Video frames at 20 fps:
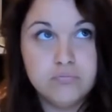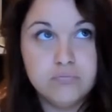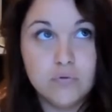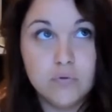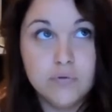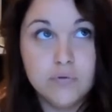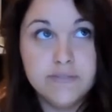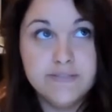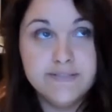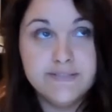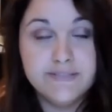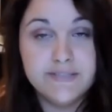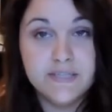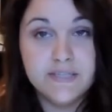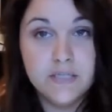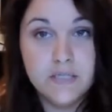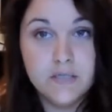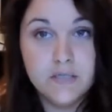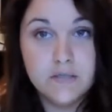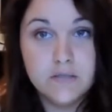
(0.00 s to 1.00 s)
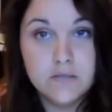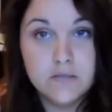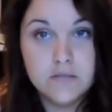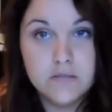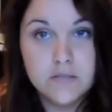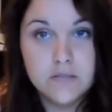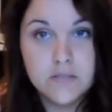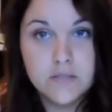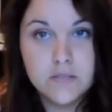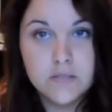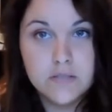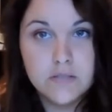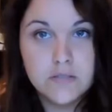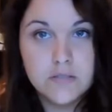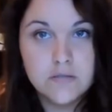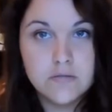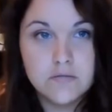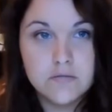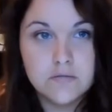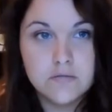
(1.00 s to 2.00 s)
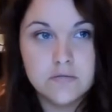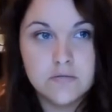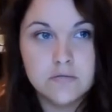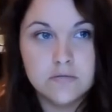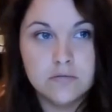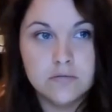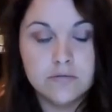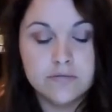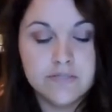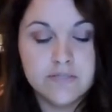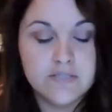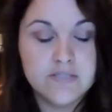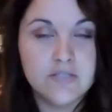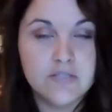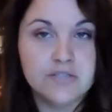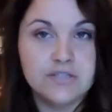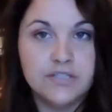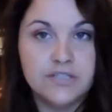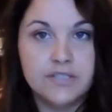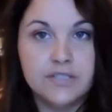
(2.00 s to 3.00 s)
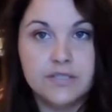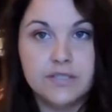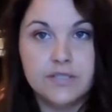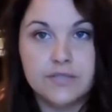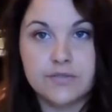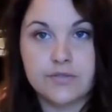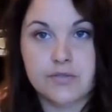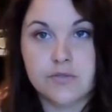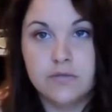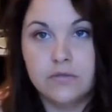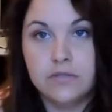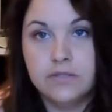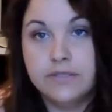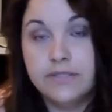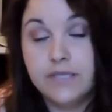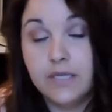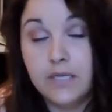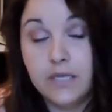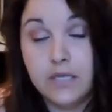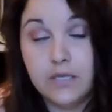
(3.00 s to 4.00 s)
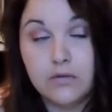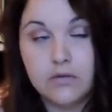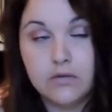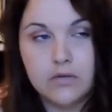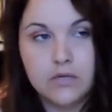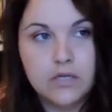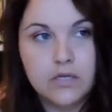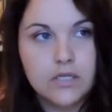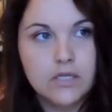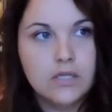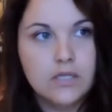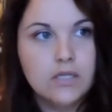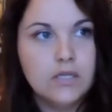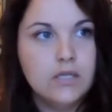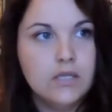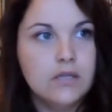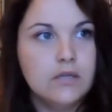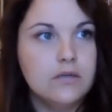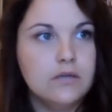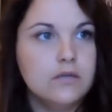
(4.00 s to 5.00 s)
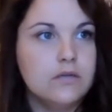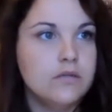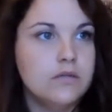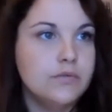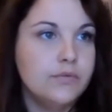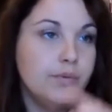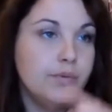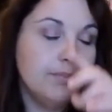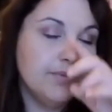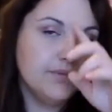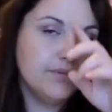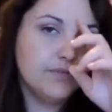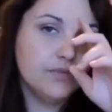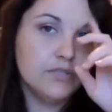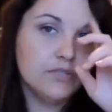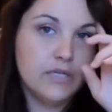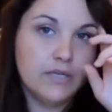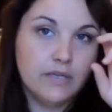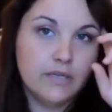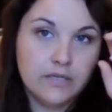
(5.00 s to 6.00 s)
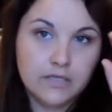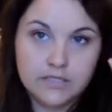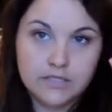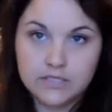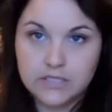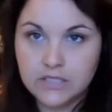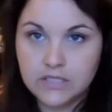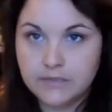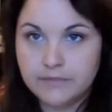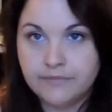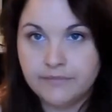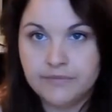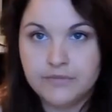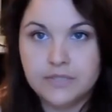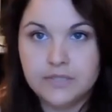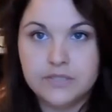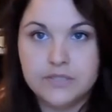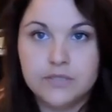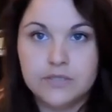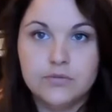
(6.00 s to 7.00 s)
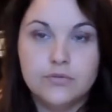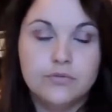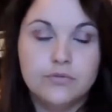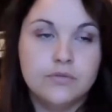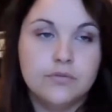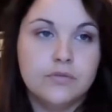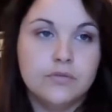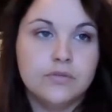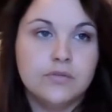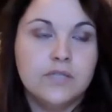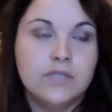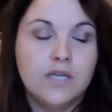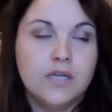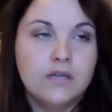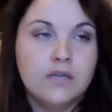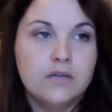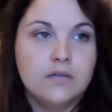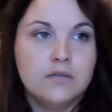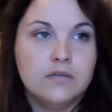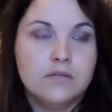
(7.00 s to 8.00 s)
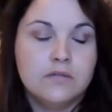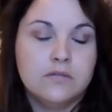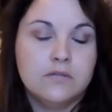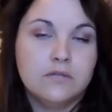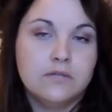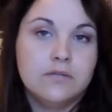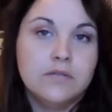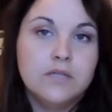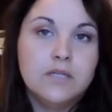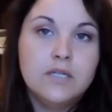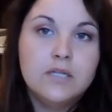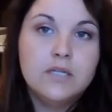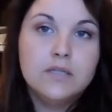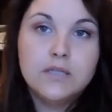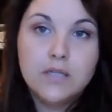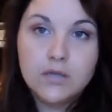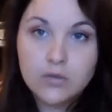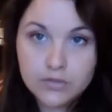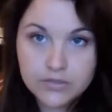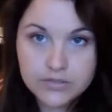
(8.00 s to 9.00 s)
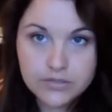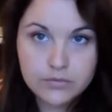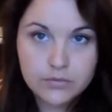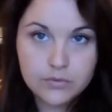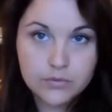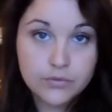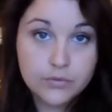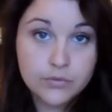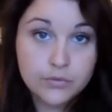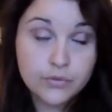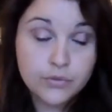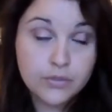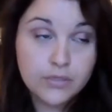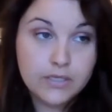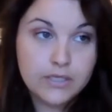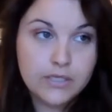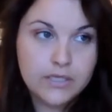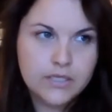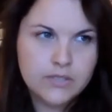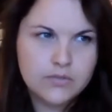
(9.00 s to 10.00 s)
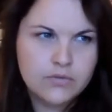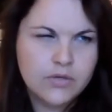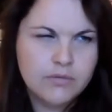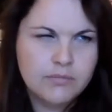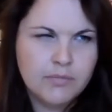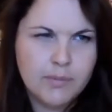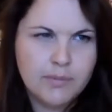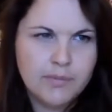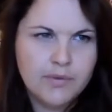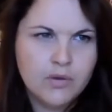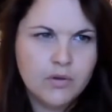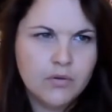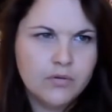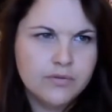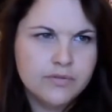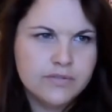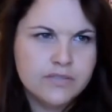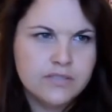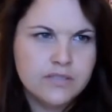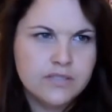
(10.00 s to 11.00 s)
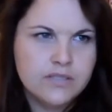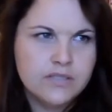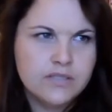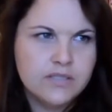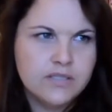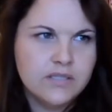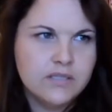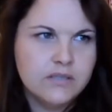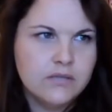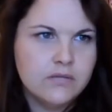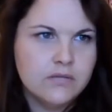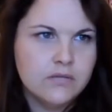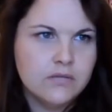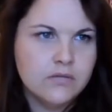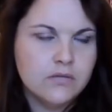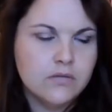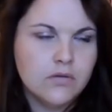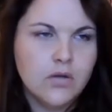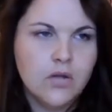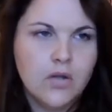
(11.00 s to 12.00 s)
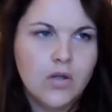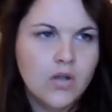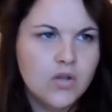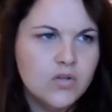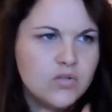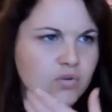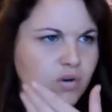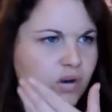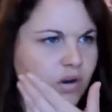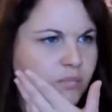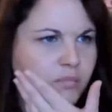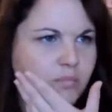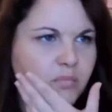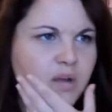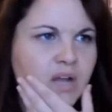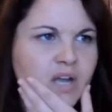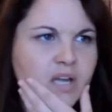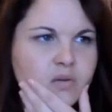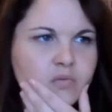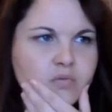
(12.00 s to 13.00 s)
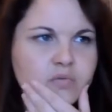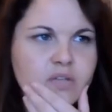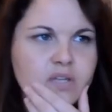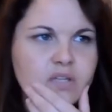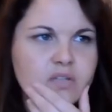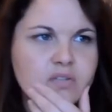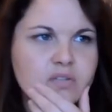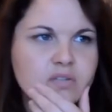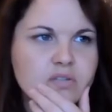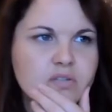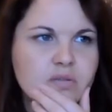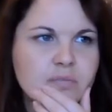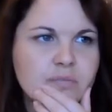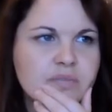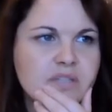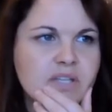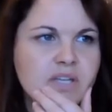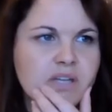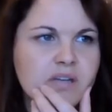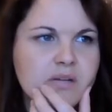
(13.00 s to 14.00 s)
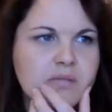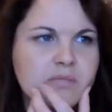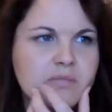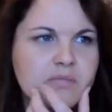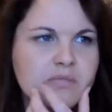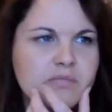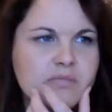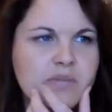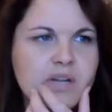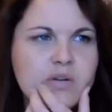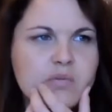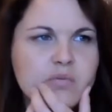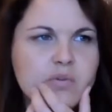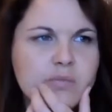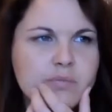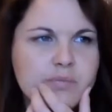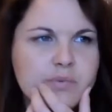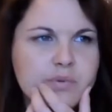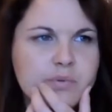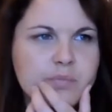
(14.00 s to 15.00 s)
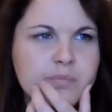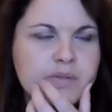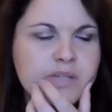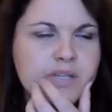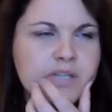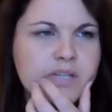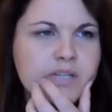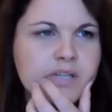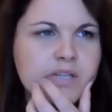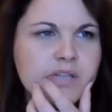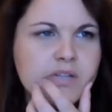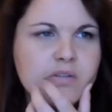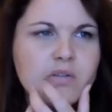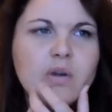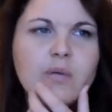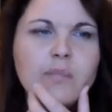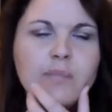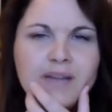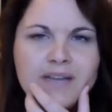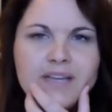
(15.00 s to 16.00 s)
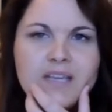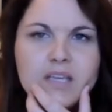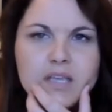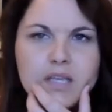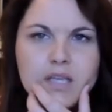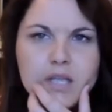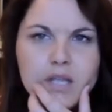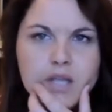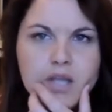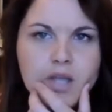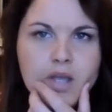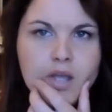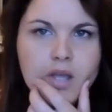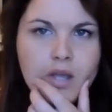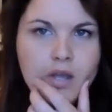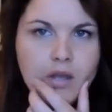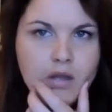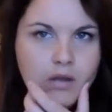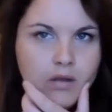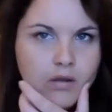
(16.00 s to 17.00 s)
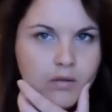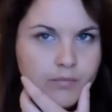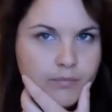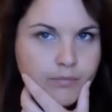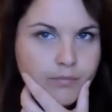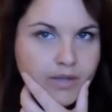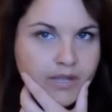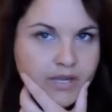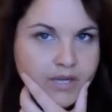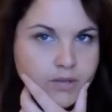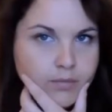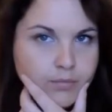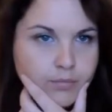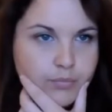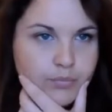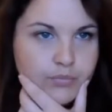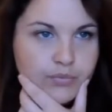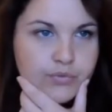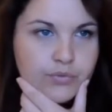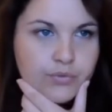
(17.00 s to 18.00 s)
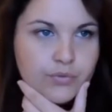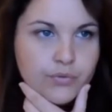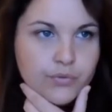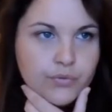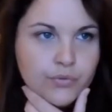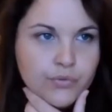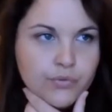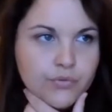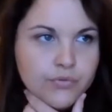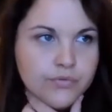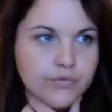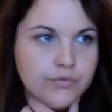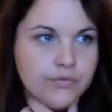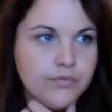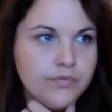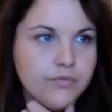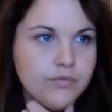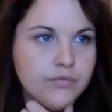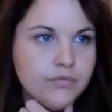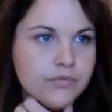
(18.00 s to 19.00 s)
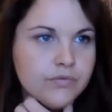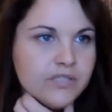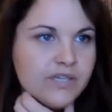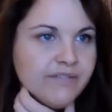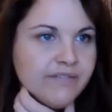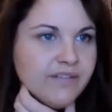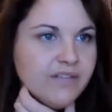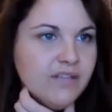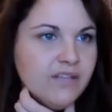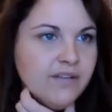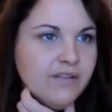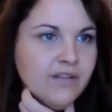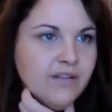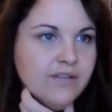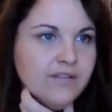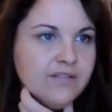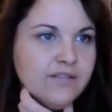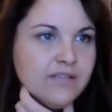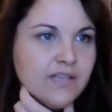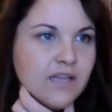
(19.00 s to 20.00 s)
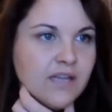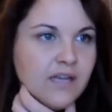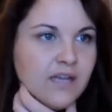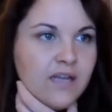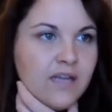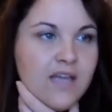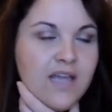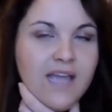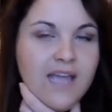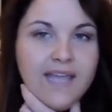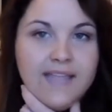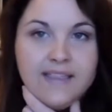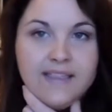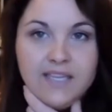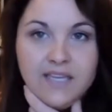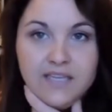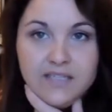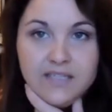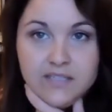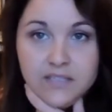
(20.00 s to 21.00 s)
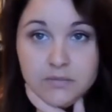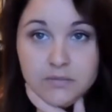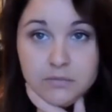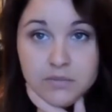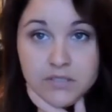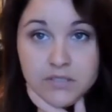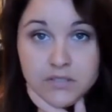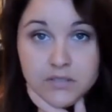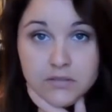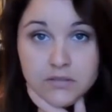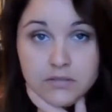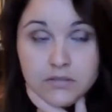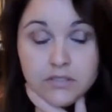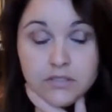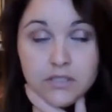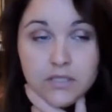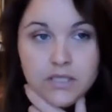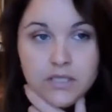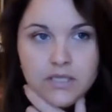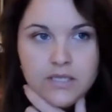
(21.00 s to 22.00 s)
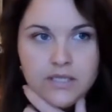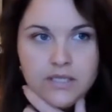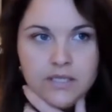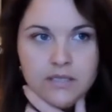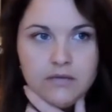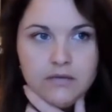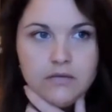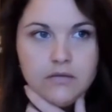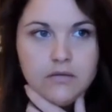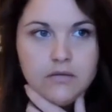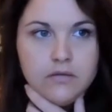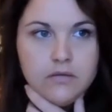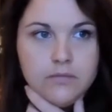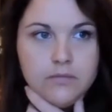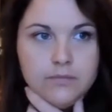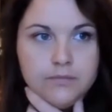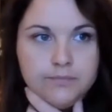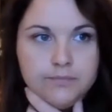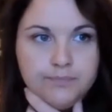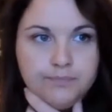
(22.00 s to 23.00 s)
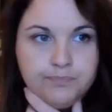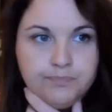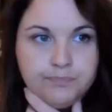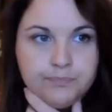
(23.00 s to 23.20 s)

au lycée. Euh, sachant que j'étais dans un lycée agricole. oui, parce que j'ai quand même fait des études dans, dans l'horticulture. Et je crois que ma pire honte, c'était, je crois, en bac ou quelque chose comme ça. En bac ou en BEP. Non, en bac. En bac, puisque euh, j'avais tendance à, être très timide et euh,